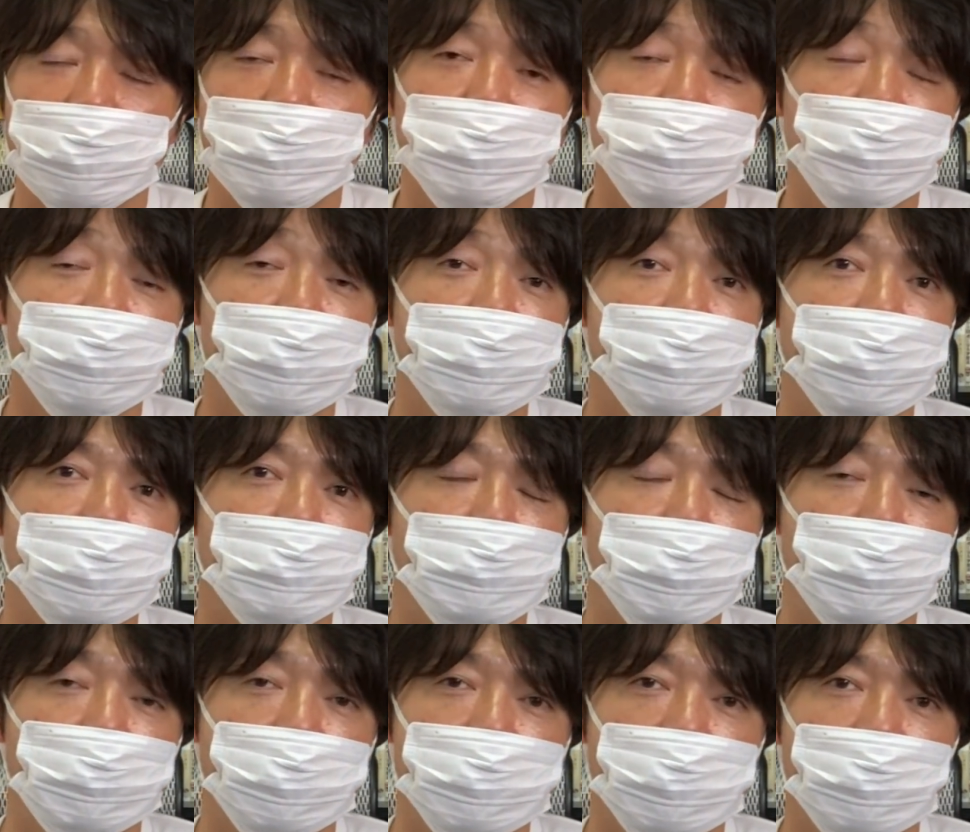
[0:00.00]
山手
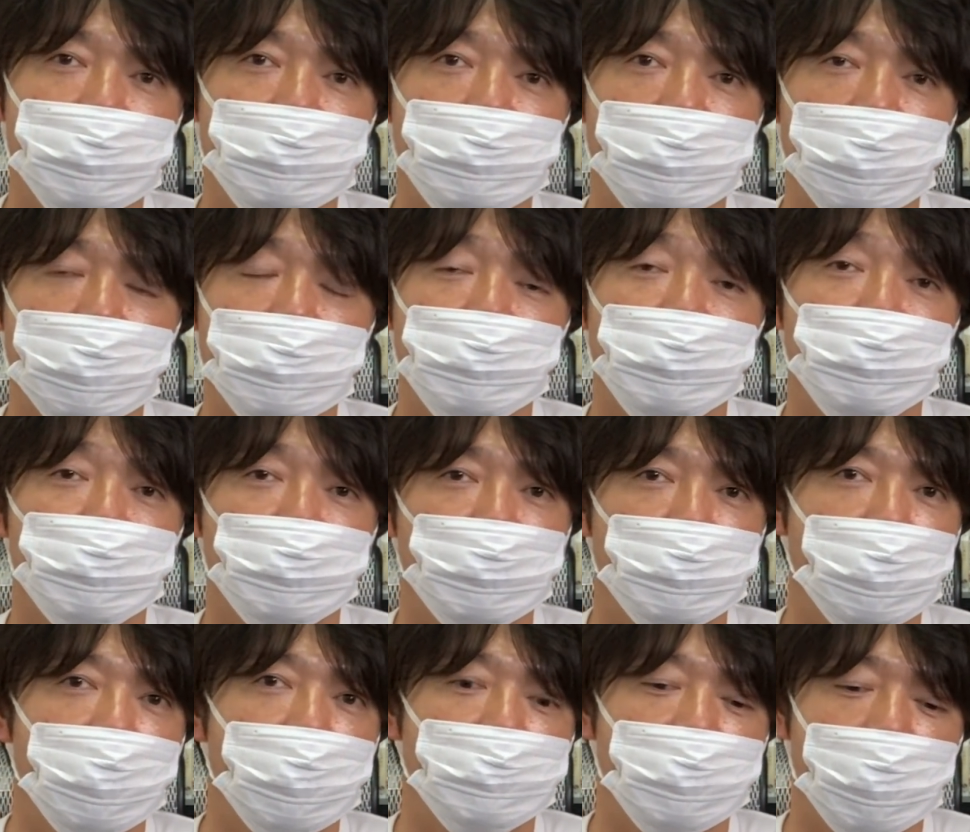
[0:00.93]
山手線とかね、東
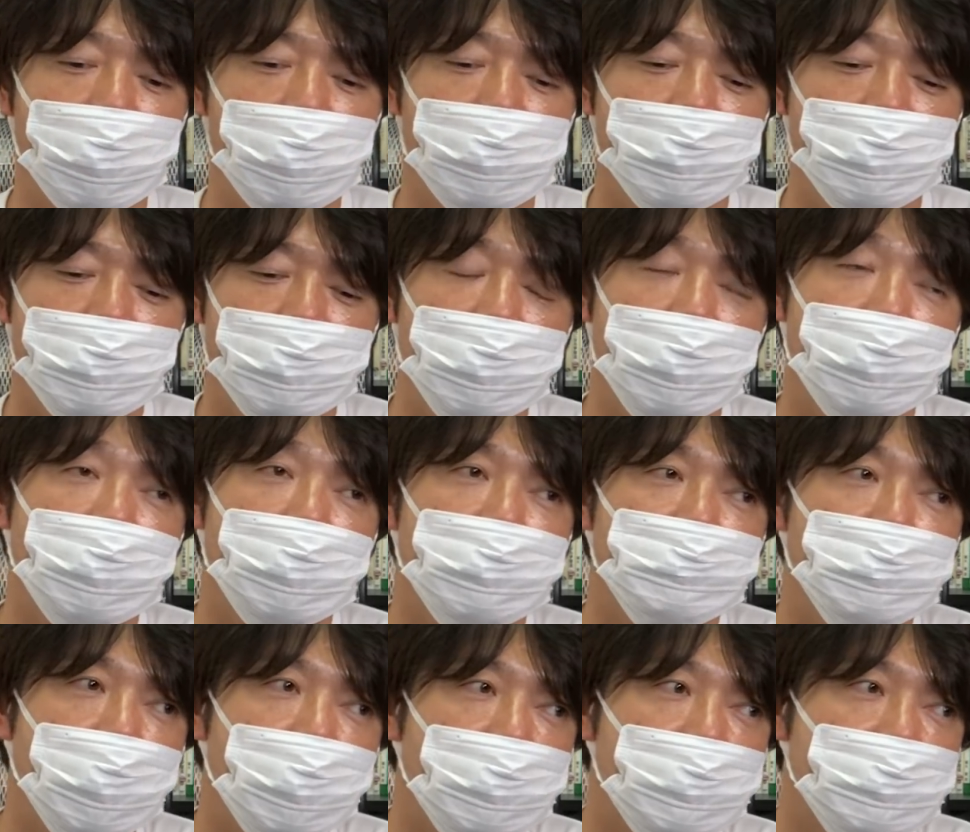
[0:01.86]
京であればね、
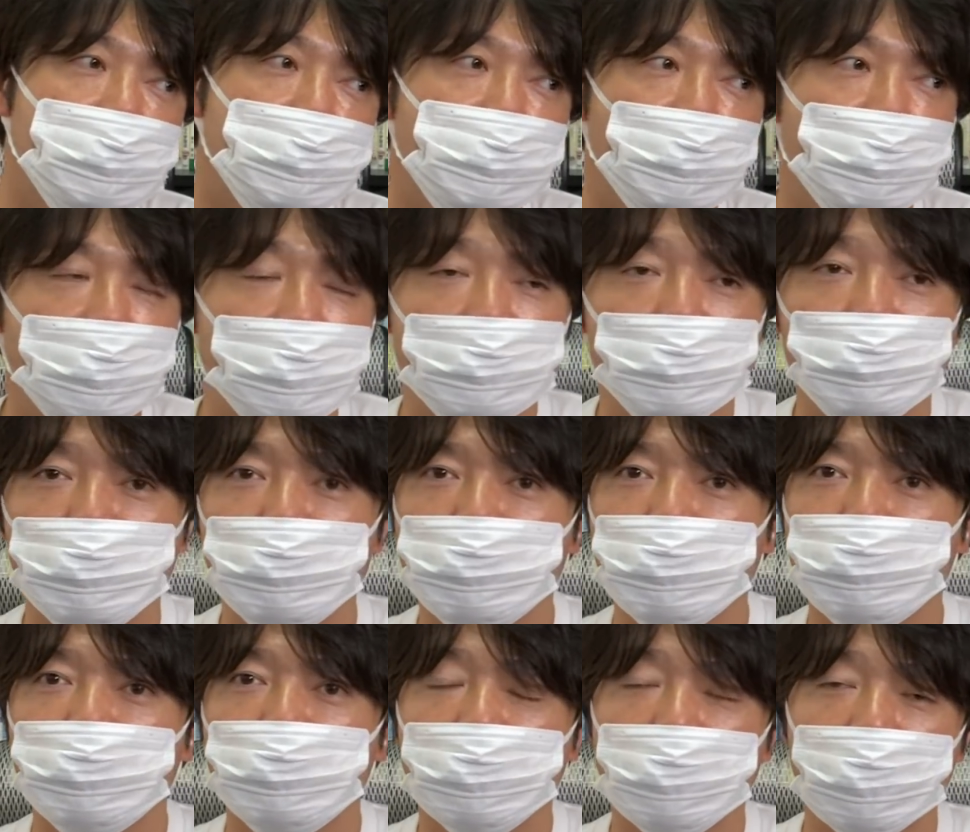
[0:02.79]
えー、まあ、その
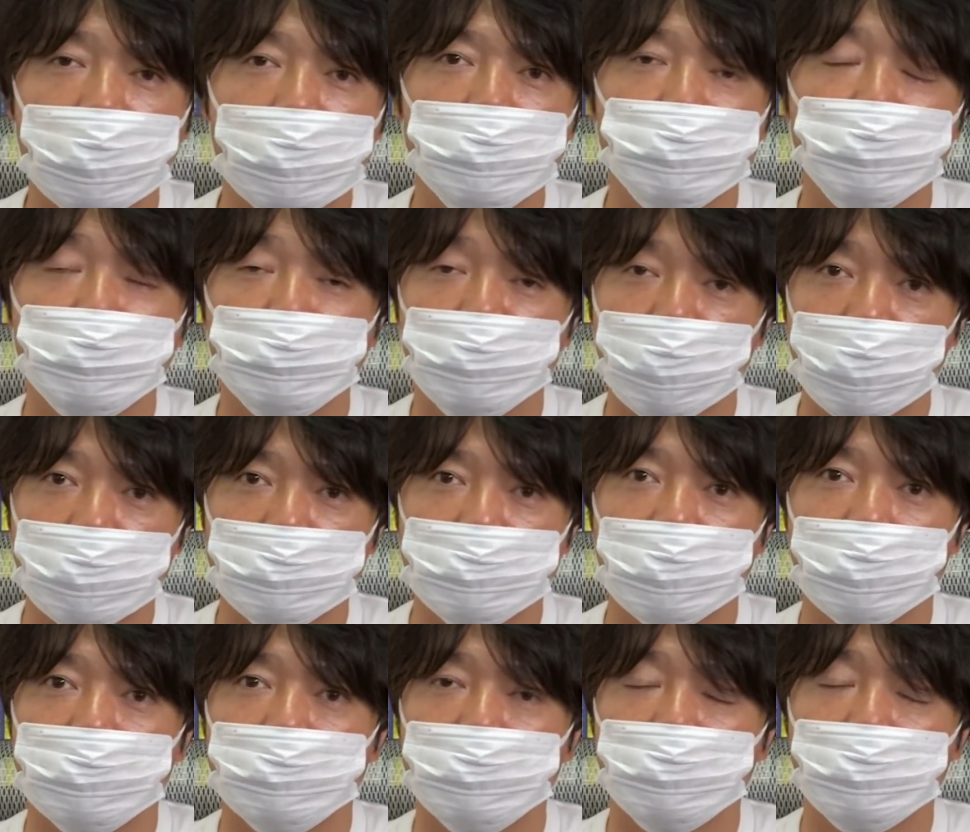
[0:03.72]
東京の大動脈
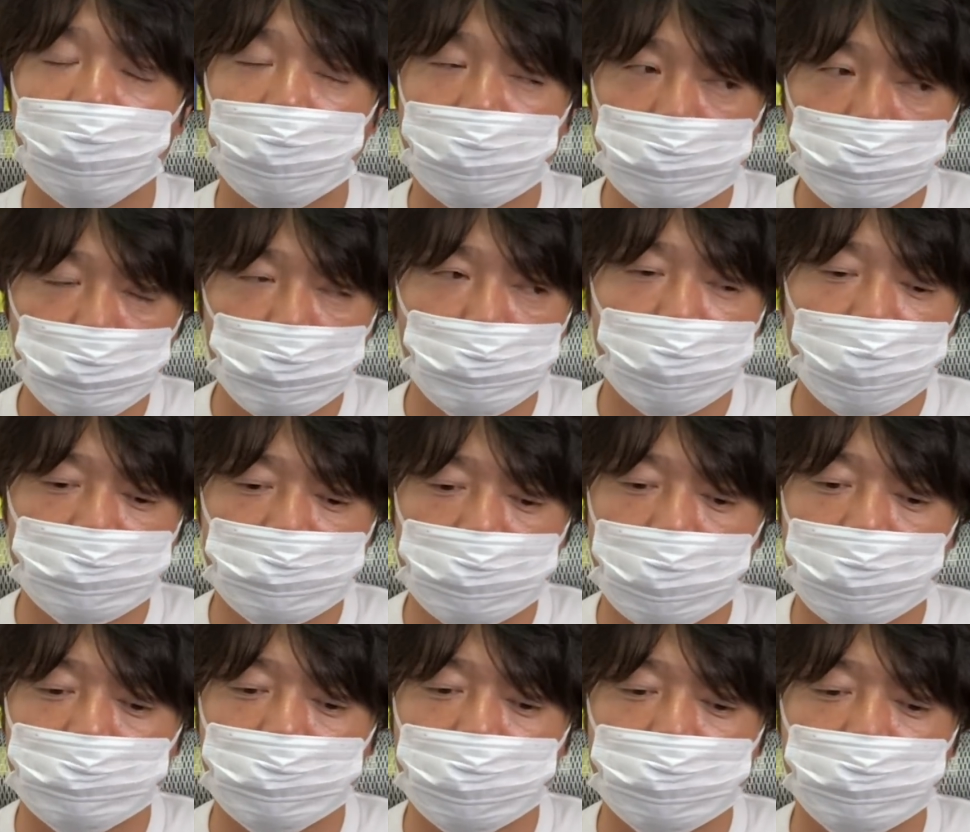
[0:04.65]
になり、大動脈
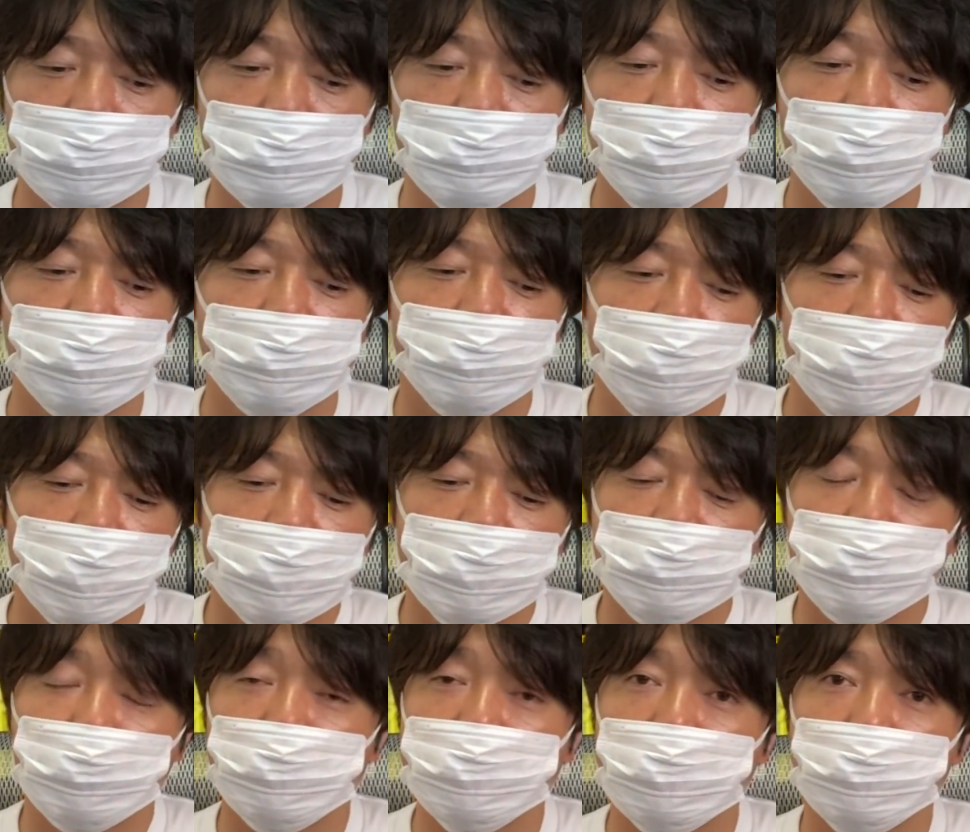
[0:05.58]
になりますけども、
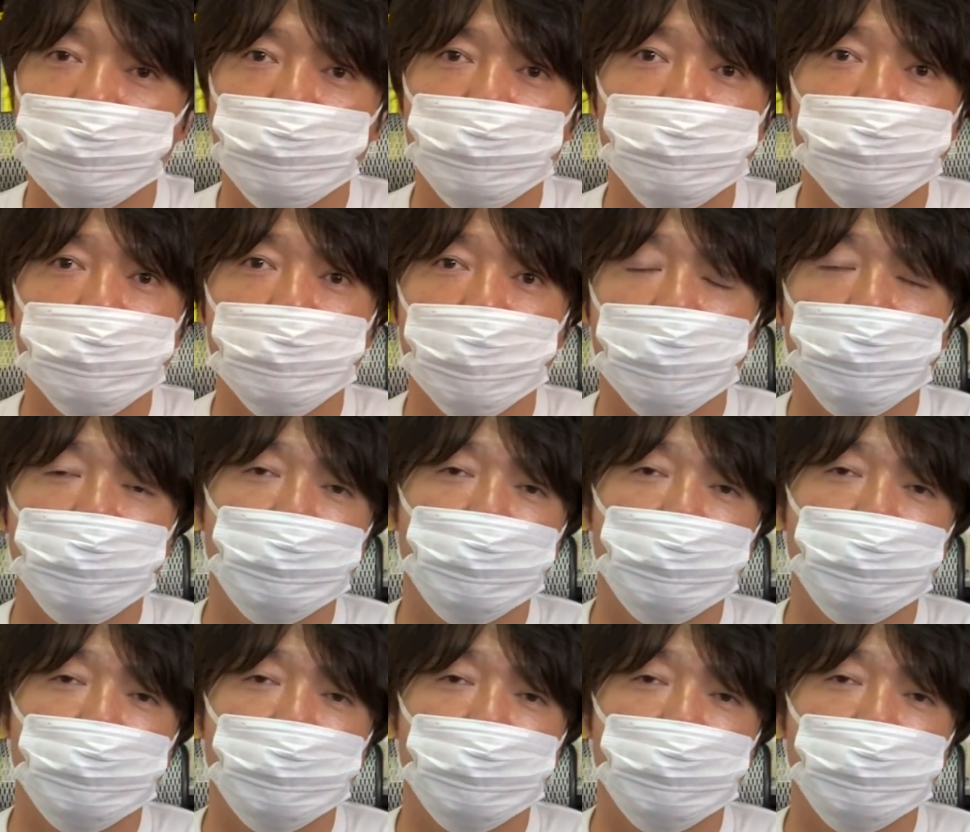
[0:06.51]
こちらの方でもね、